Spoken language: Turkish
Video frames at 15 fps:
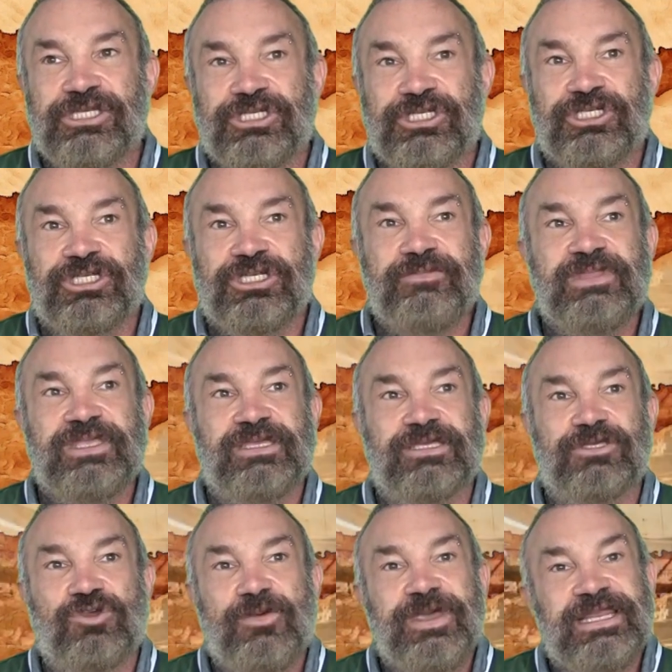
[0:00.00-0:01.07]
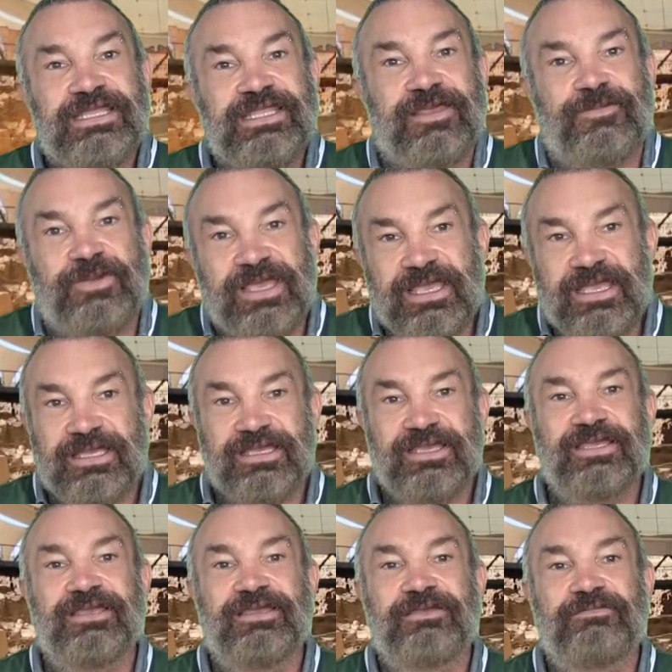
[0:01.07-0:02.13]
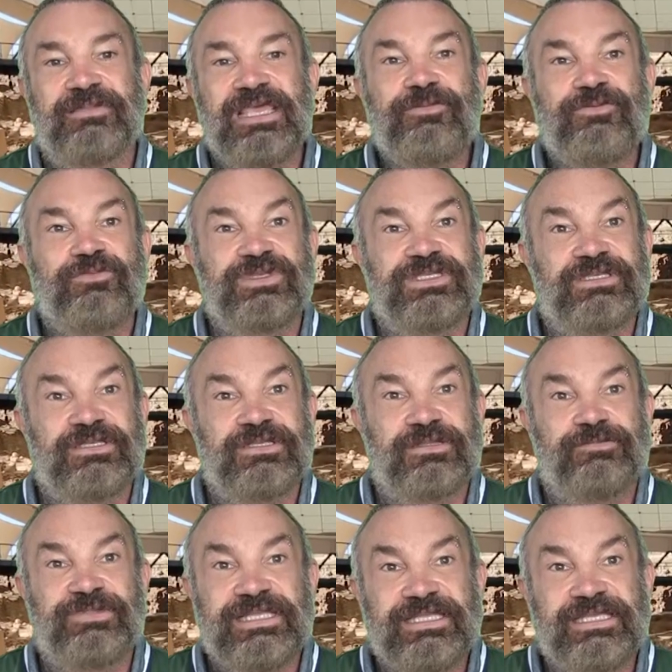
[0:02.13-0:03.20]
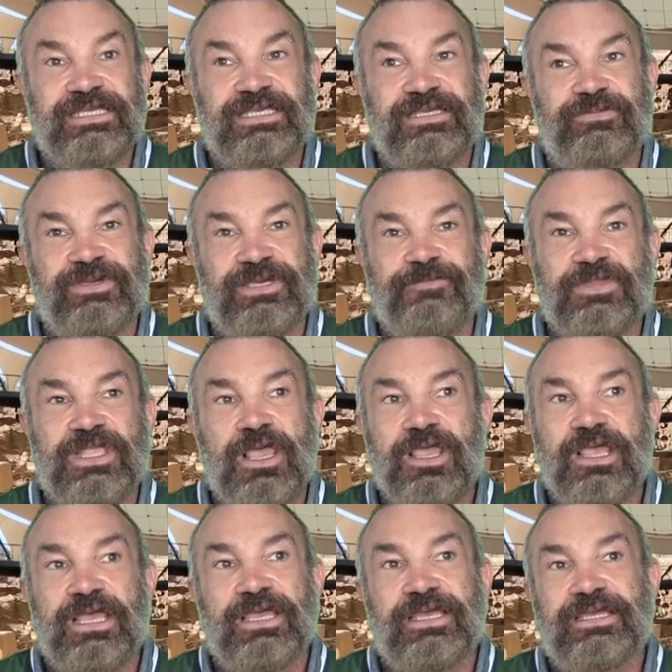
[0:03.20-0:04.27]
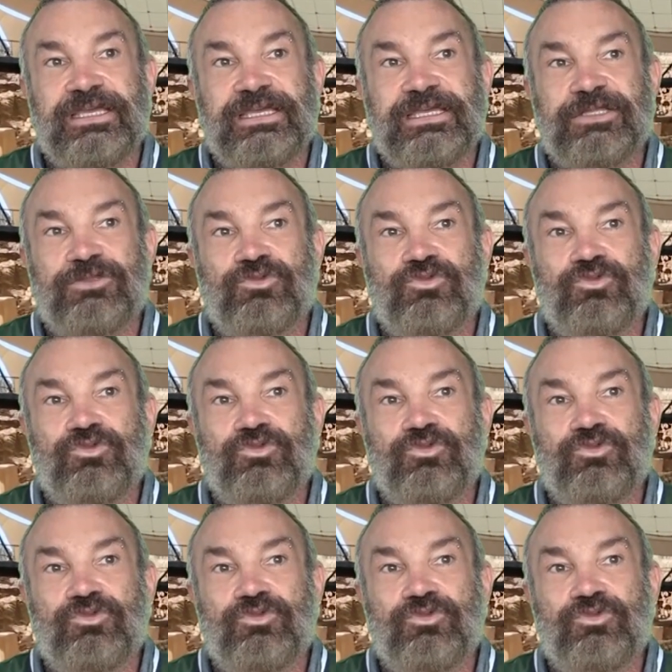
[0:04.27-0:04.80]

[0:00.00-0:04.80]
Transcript: Şimdi Göbeklitepe hepimizin bildiği gibi e,